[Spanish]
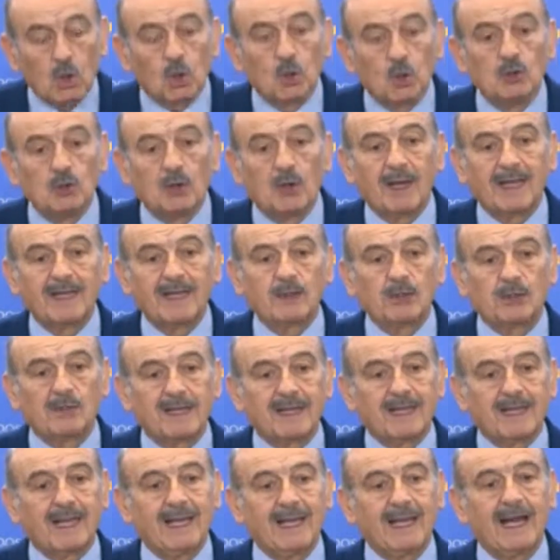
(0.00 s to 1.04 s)
con objeto
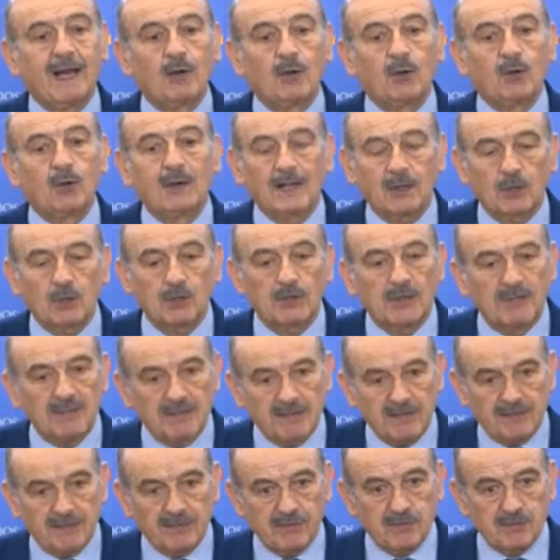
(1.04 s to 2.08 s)
de que a lo largo de
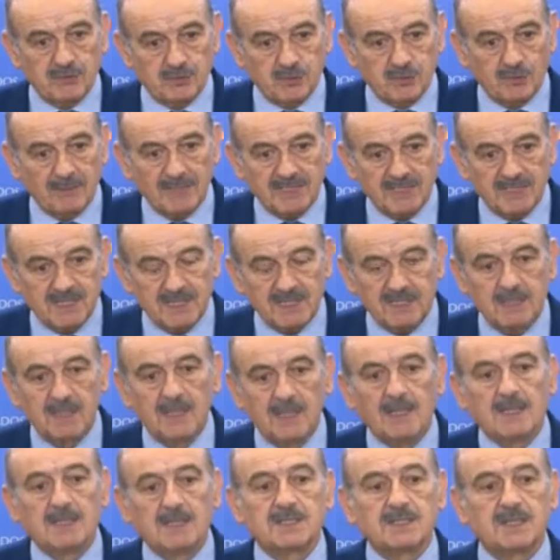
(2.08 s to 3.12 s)
18 meses
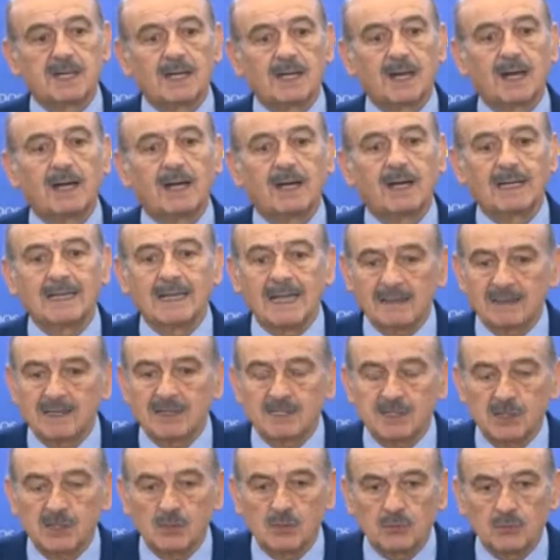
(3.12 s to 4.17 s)
se
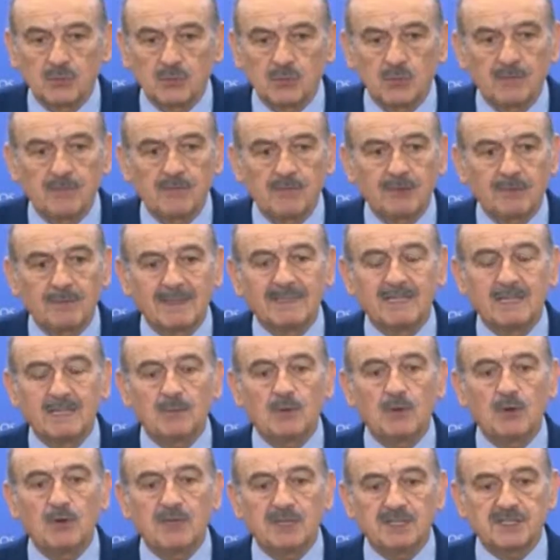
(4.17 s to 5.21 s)
redacte este estudio
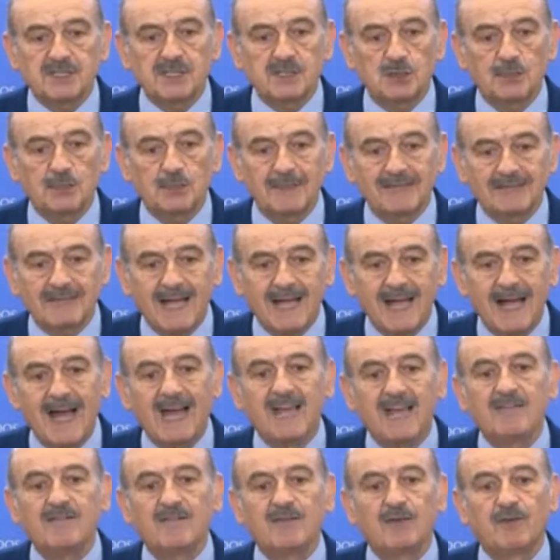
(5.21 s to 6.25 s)
informativo y se someta
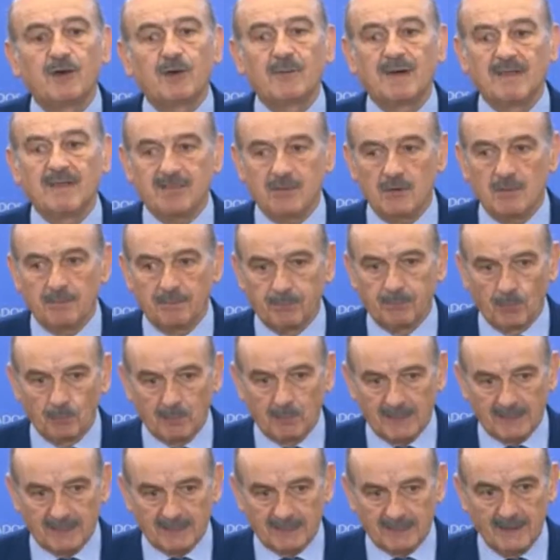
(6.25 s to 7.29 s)
a información
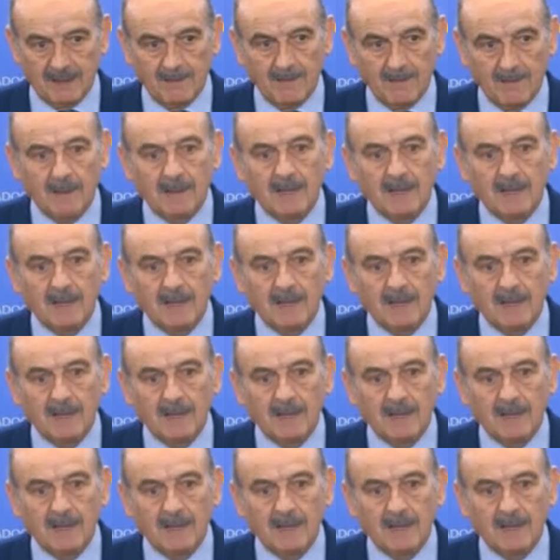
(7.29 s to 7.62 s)
pública.